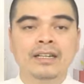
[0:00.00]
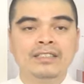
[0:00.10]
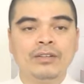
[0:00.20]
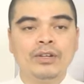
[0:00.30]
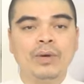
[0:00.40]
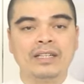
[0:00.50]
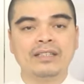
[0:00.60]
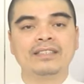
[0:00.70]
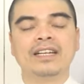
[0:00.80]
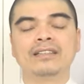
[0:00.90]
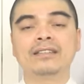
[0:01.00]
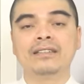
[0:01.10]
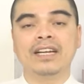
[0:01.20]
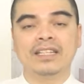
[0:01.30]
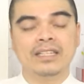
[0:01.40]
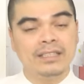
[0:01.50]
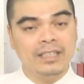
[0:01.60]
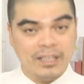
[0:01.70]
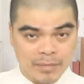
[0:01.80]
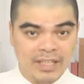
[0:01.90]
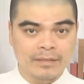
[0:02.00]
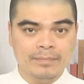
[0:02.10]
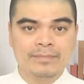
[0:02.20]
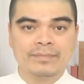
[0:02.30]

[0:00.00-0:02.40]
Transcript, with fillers: trong cái khoảng thời gian từ nay đến Tết Thanh Minh ấy,